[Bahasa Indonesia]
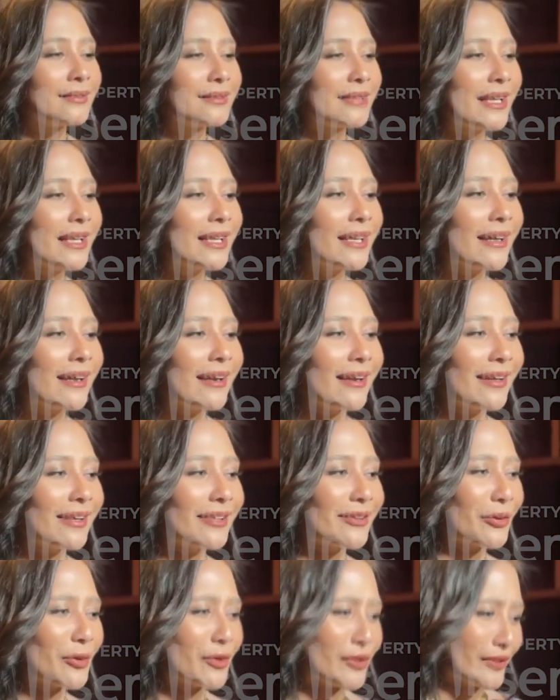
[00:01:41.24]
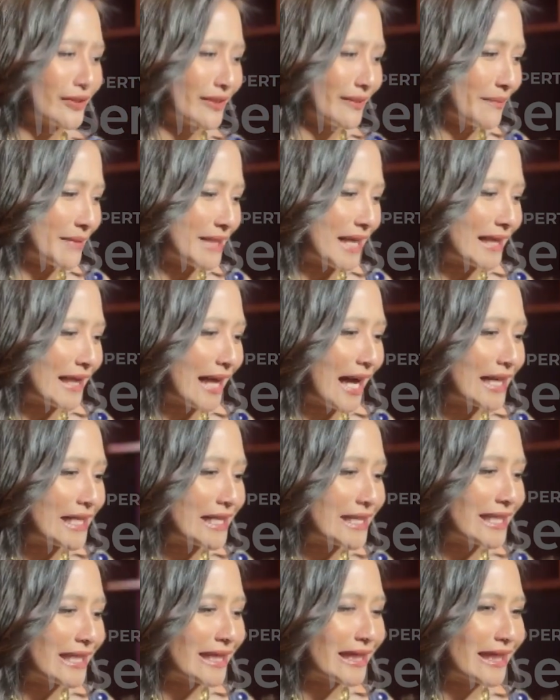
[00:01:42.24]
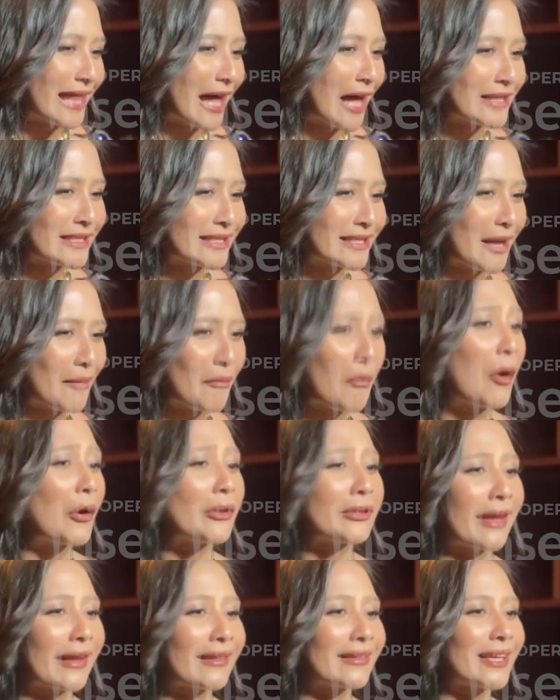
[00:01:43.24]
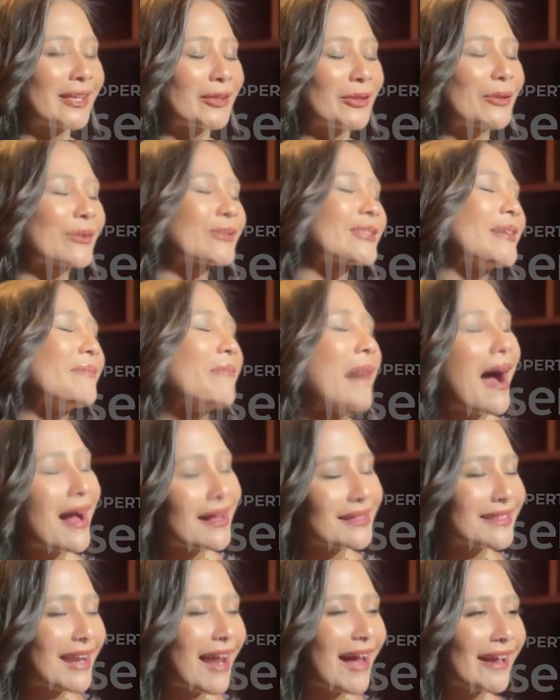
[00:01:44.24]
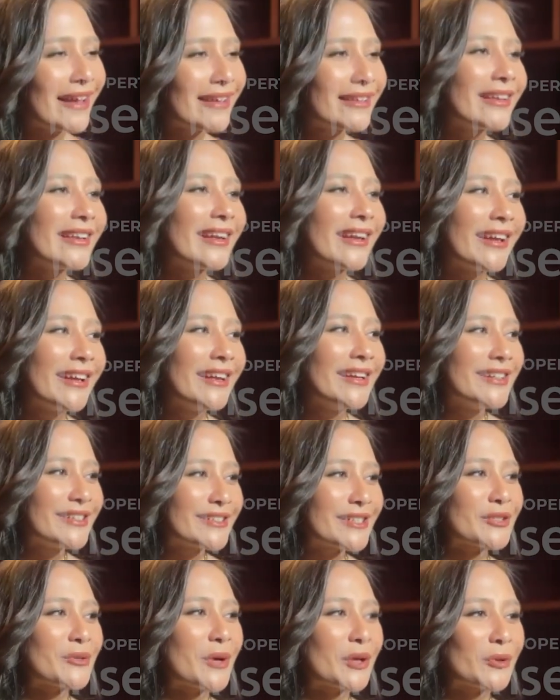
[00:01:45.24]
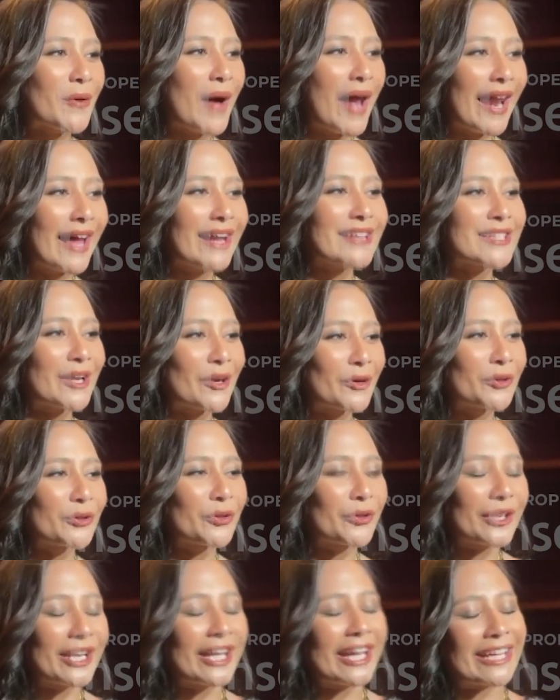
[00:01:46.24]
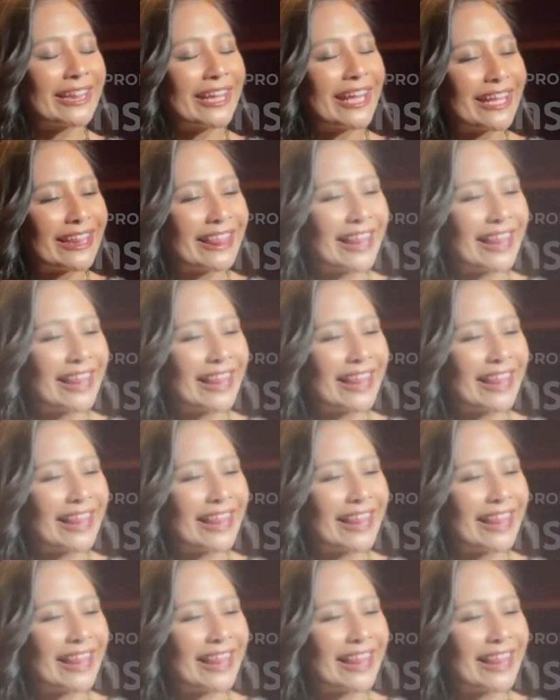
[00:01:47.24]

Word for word: jadi terus menyatakan cinta cinta monyet itu terus dibahas lagi jadi sesuatu hal yang seru untuk diingat-ingat